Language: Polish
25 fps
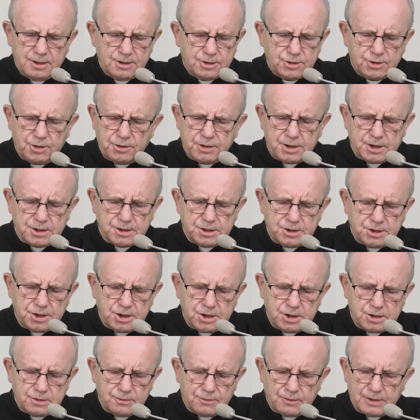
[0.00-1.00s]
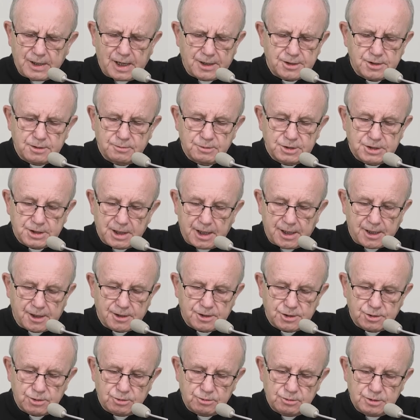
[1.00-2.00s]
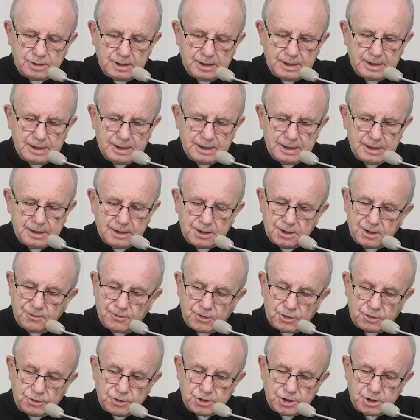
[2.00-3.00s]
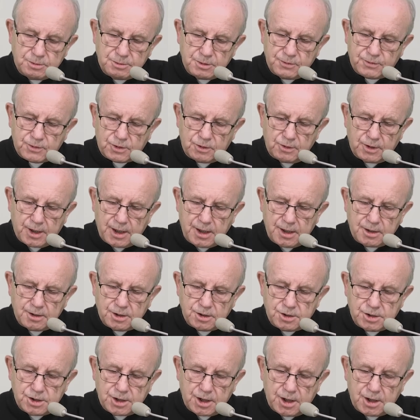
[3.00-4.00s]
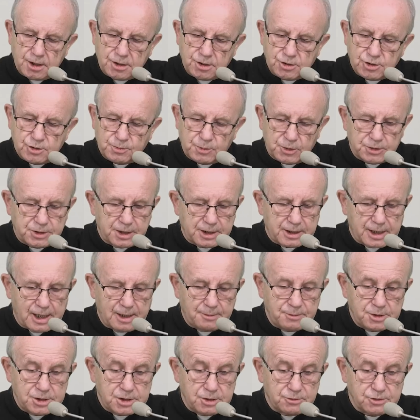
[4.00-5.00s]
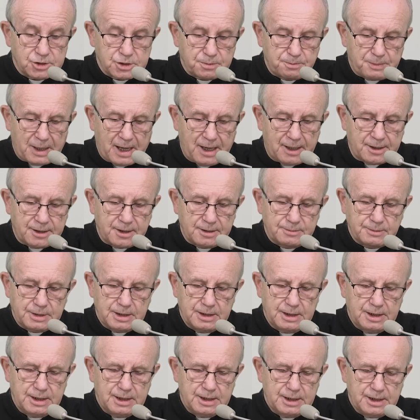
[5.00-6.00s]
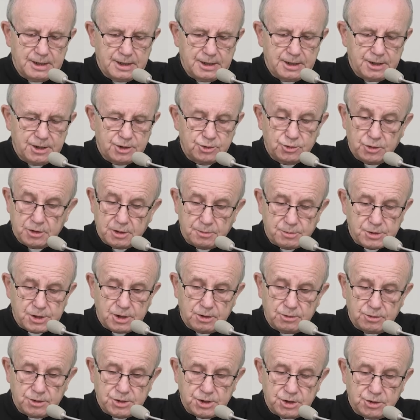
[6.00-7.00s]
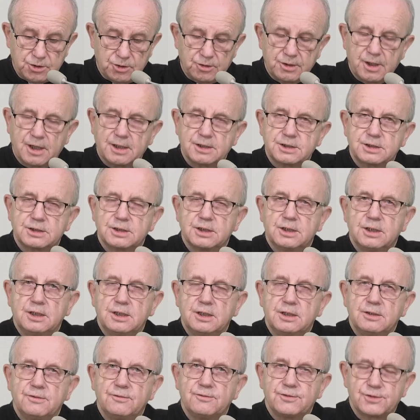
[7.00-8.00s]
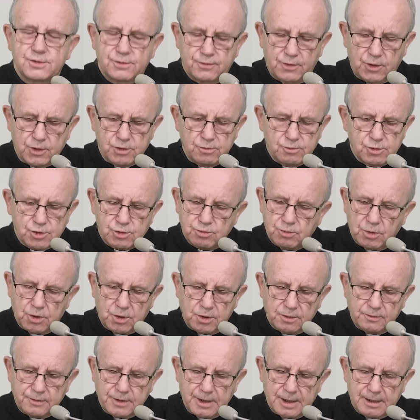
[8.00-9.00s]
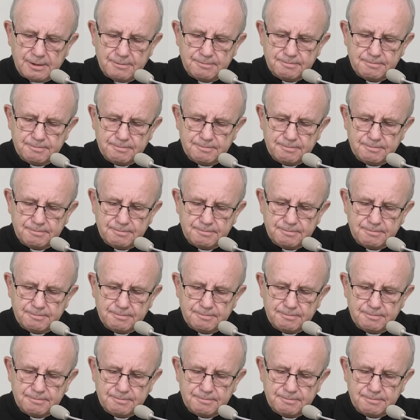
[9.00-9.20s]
Co jest dziś w naszym sercu, gdy wchodzimy w kolejny dzień i spotykamy się z Panem, który przychodzi do nas w swoim słowie?